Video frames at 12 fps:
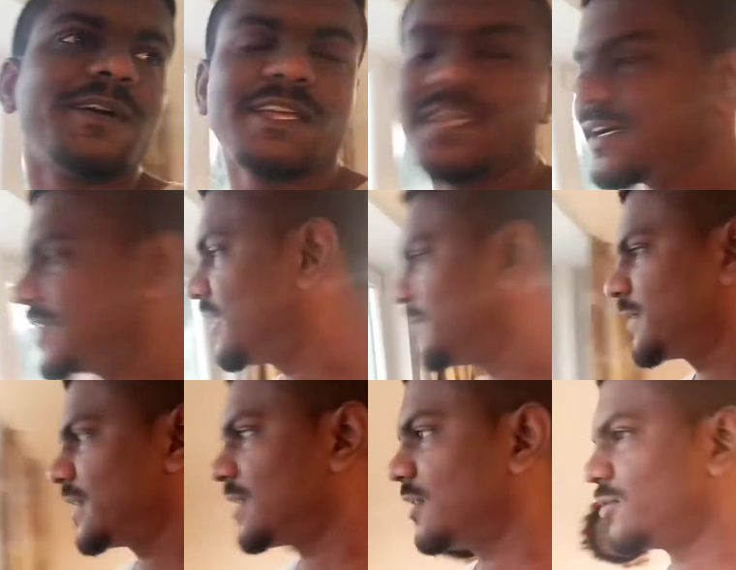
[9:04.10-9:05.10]
भैया अब
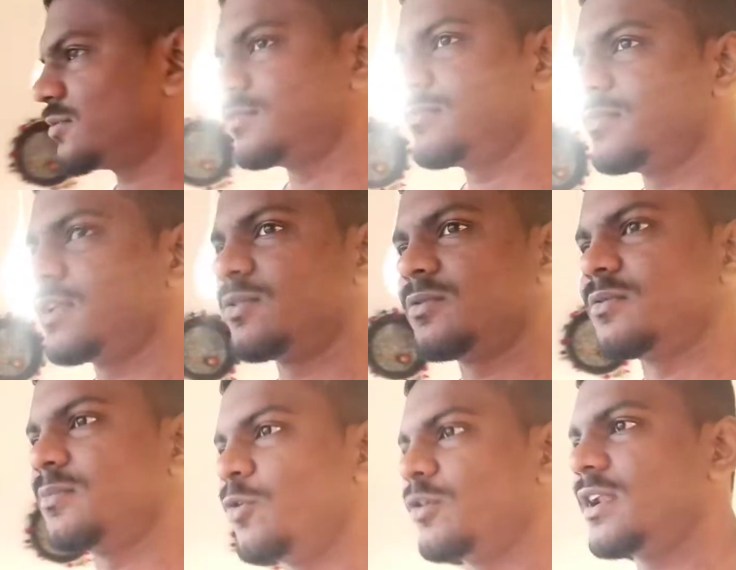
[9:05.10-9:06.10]
क्या करूँ मेरे को
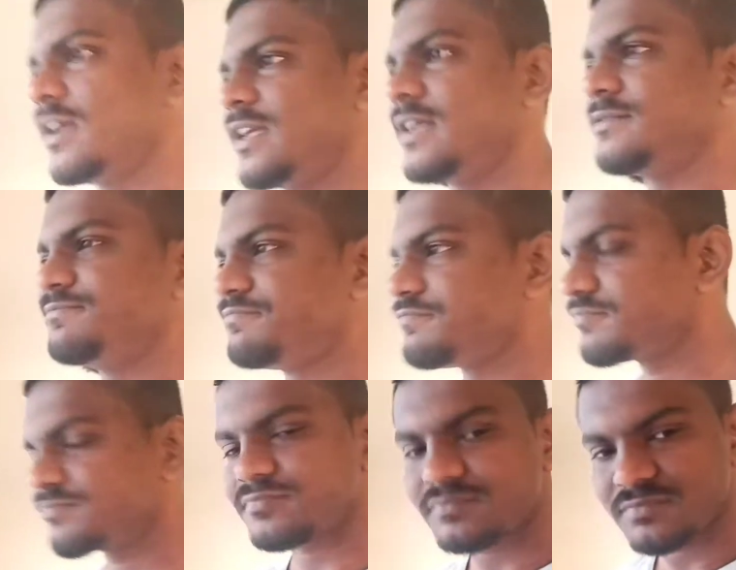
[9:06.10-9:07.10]
भूख लगी है
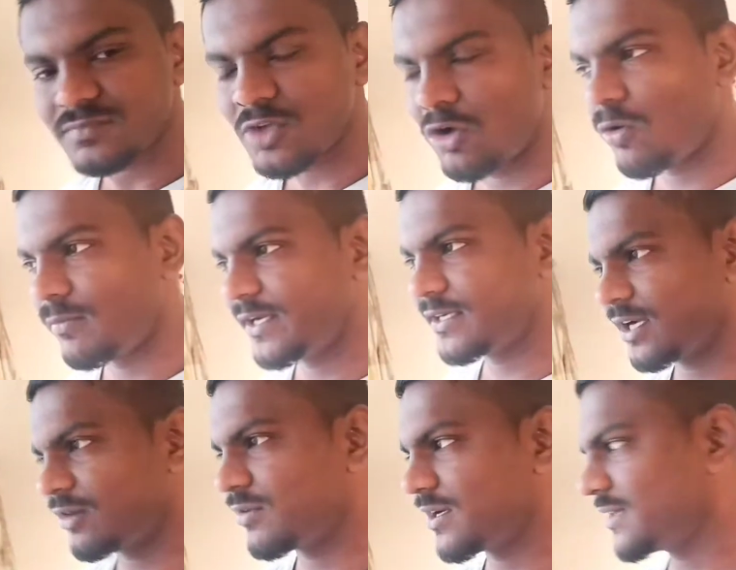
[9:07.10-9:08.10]
ऑमलेट
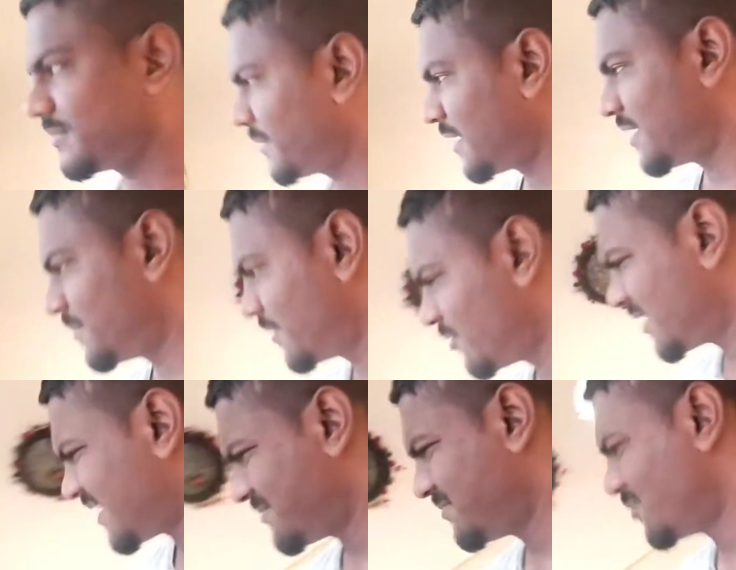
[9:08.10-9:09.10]
खाऊंगा पानी
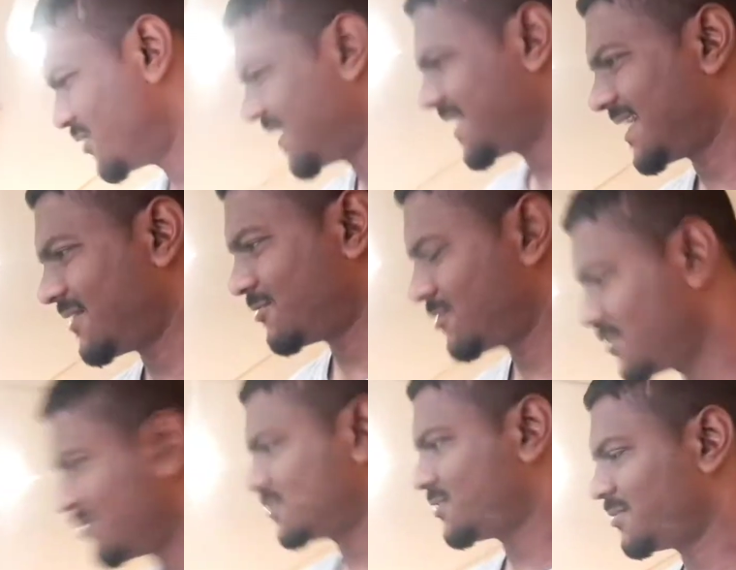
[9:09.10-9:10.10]
पीऊंगा बोरिंग है वो तो
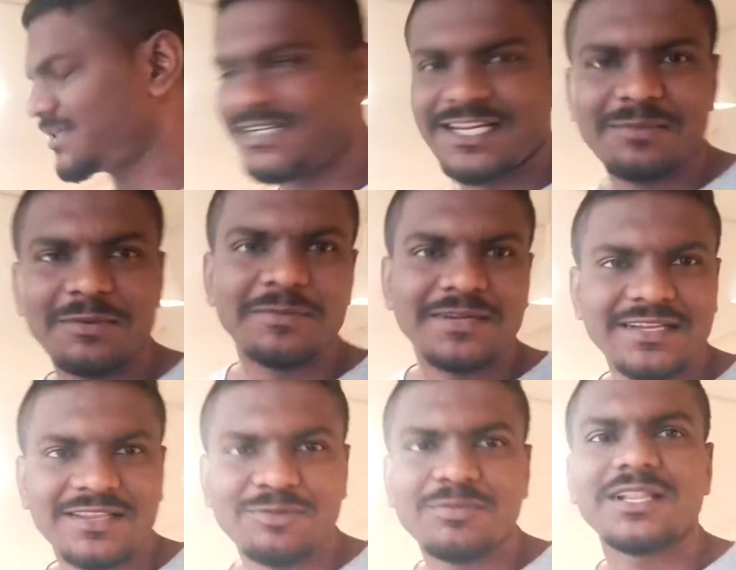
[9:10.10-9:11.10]
रोज़ मैं इंडिया में भी
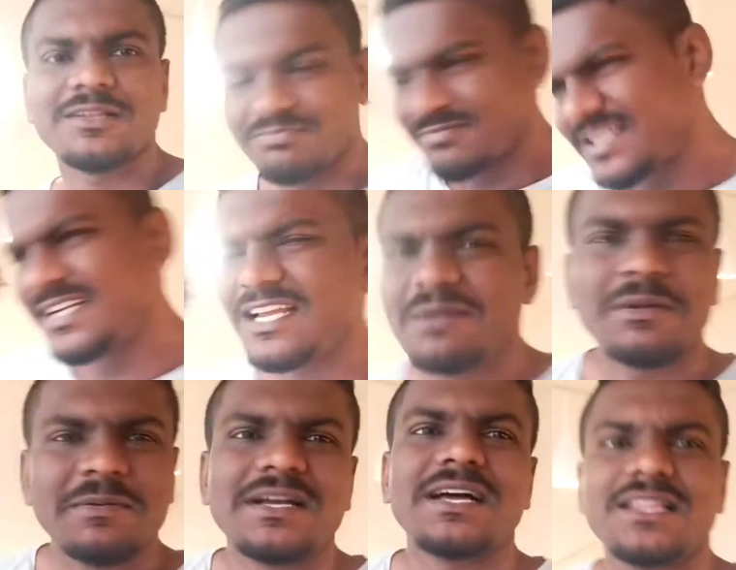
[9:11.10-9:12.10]
करता हूँ मतलब इंडिया
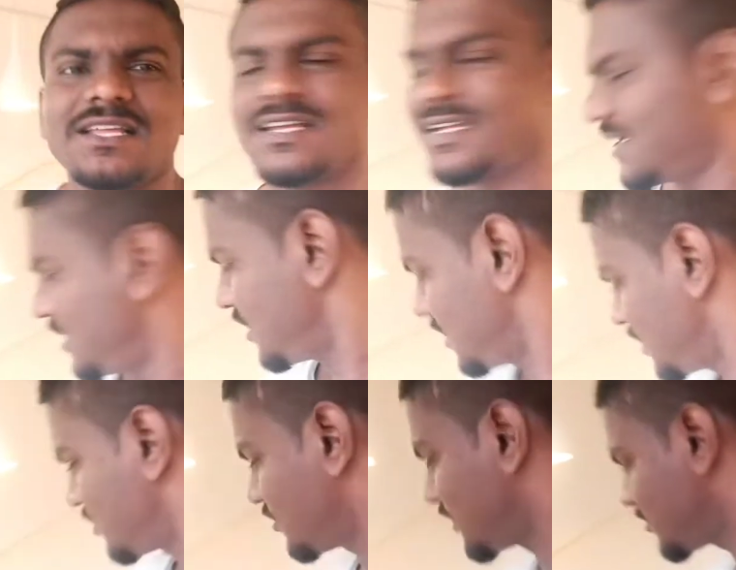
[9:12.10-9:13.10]
में भी खाते हैं
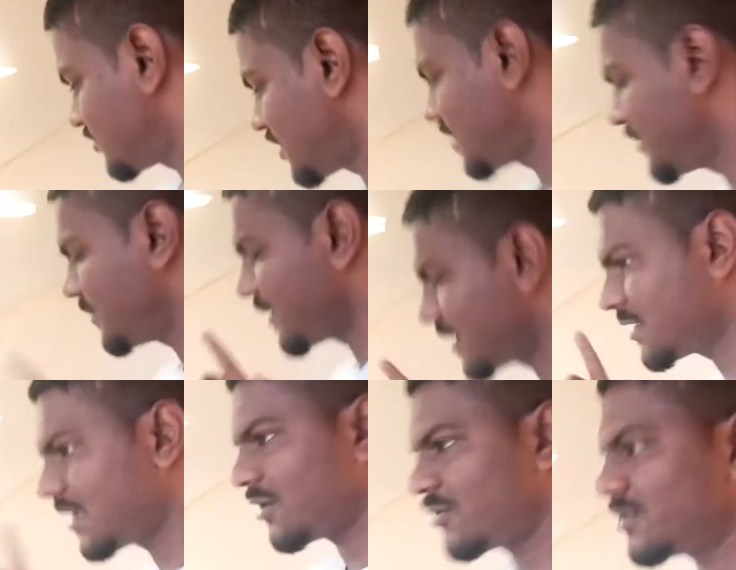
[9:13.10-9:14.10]
तो मैं सोचा अभी मैं
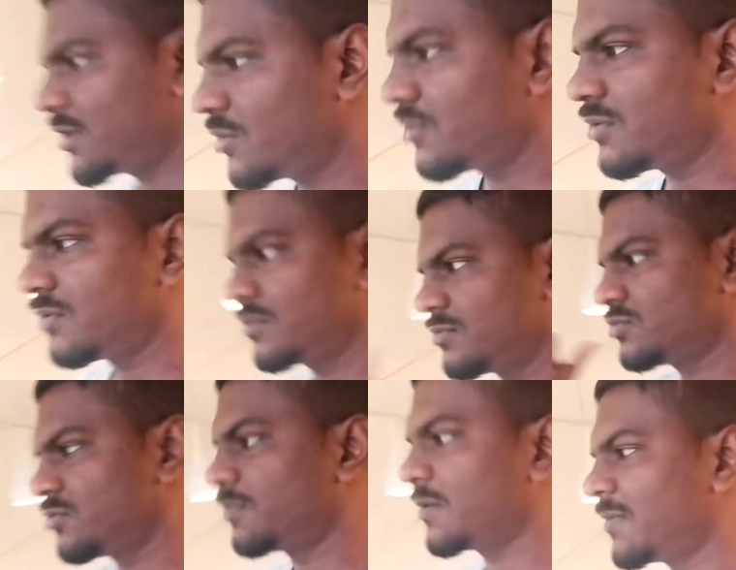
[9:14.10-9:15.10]
तैयार हो जाऊँ
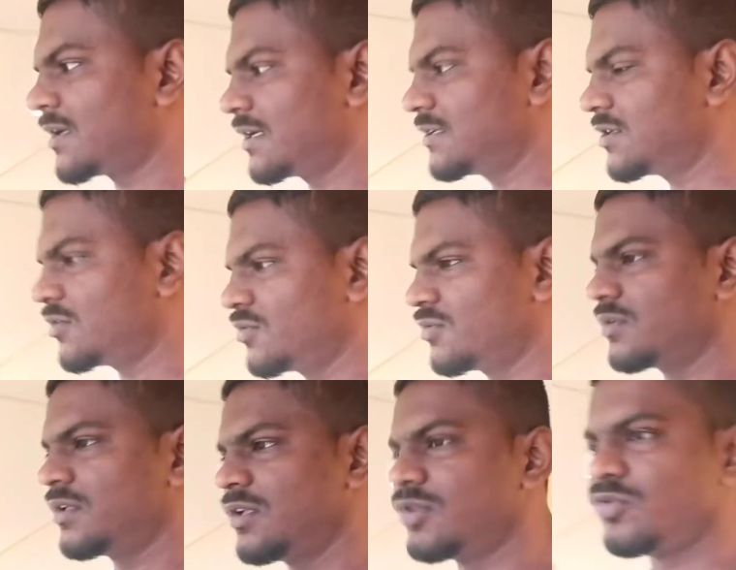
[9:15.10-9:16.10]
सुपरमार्केट जाऊँ
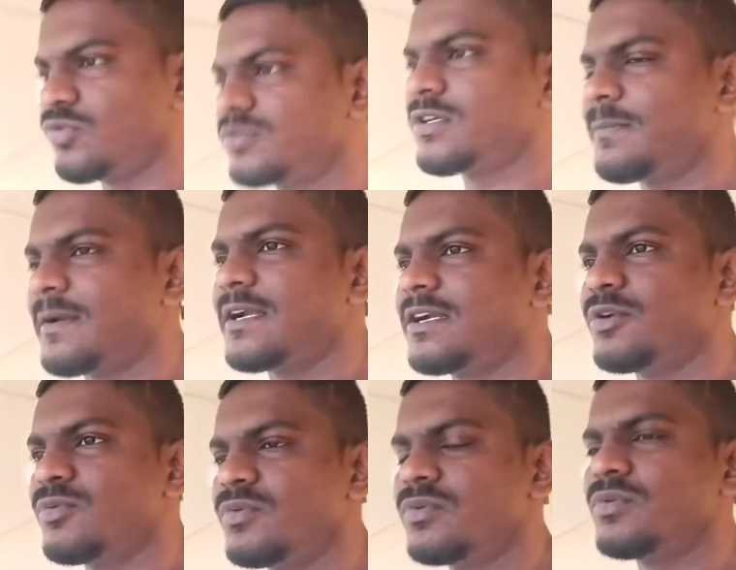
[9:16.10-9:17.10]
दूध का पैकेट
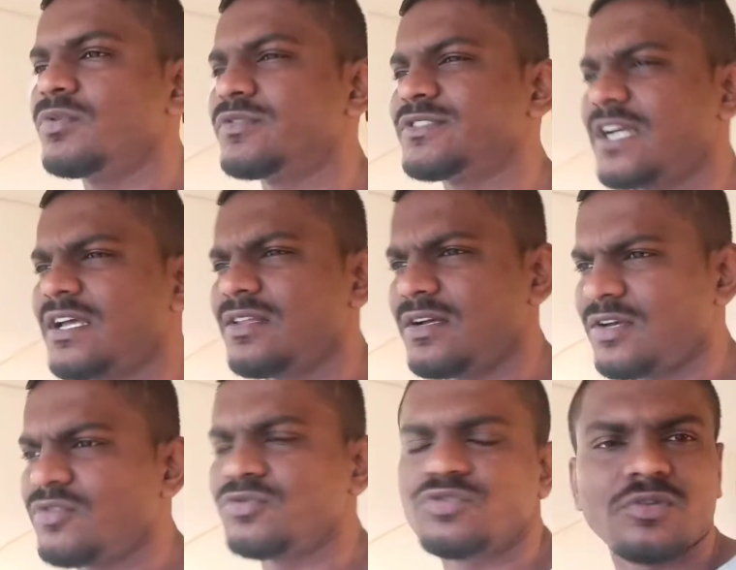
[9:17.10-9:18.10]
लूँ और शायद
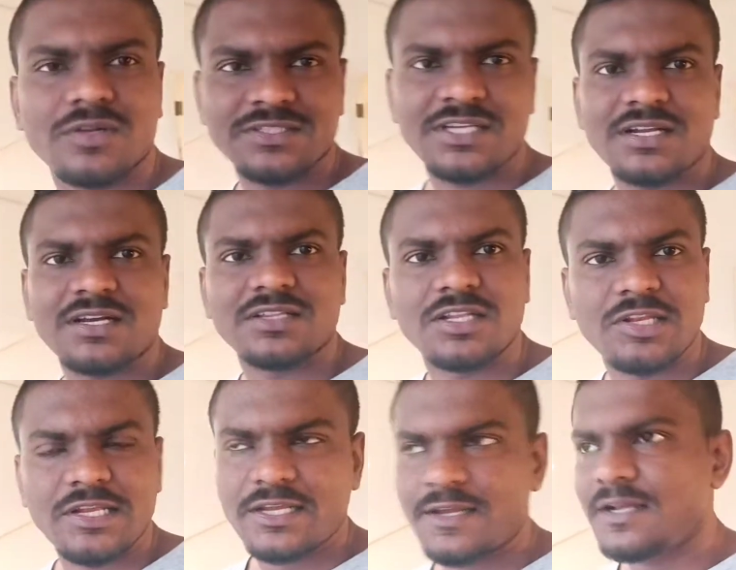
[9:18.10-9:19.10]
अगर कुछ और अच्छा लगा तो
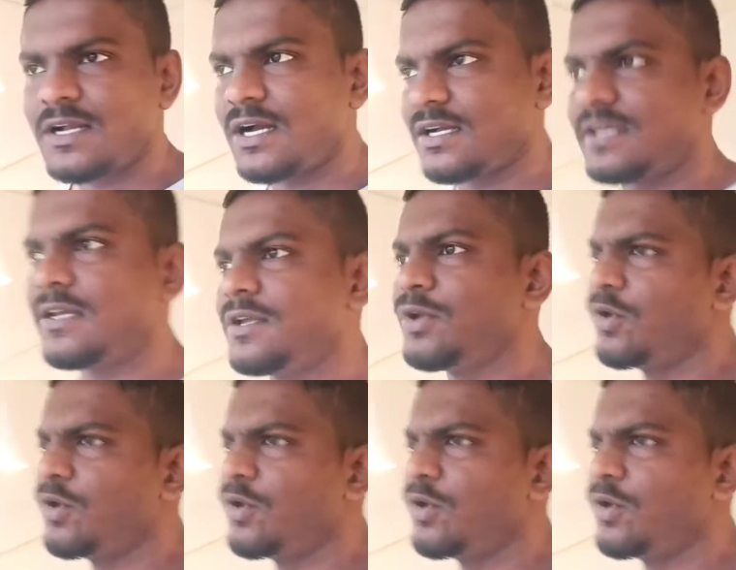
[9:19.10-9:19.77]
लेके खा के